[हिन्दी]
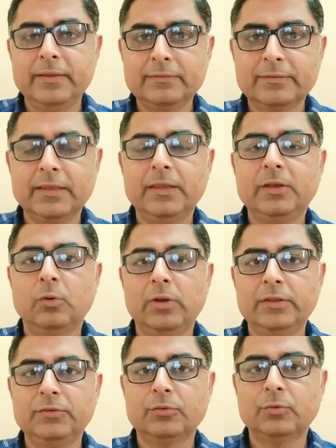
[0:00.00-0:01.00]
इसकी
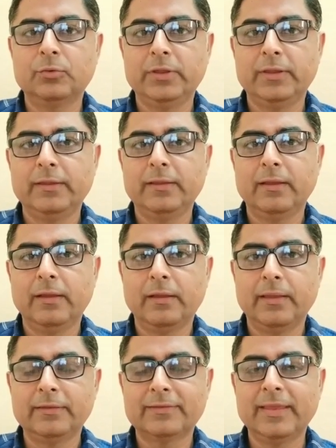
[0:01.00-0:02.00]
नॉलेज को ही
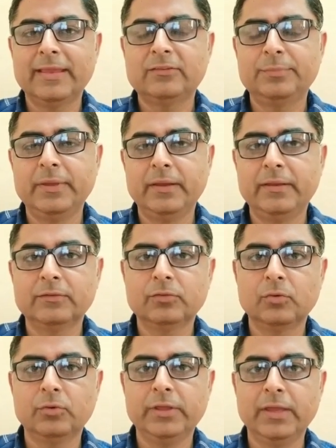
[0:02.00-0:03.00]
इसके एक्सपीरियंस
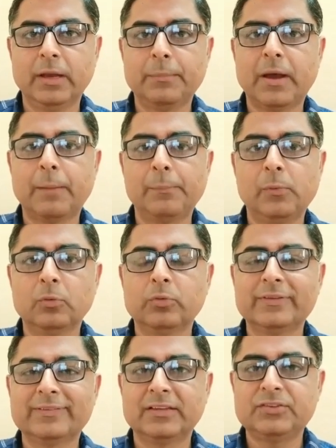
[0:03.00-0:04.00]
को ही हम आप
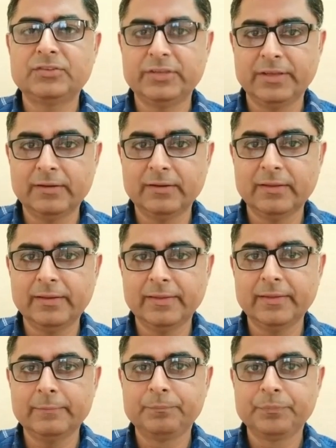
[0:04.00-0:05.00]
लोगों के साथ शेयर
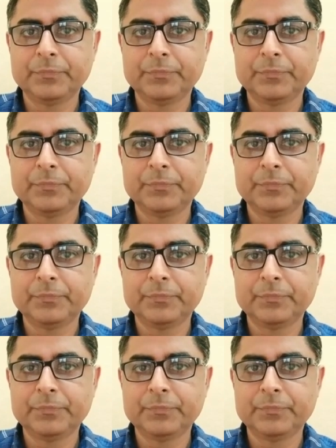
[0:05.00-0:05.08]
करेंगे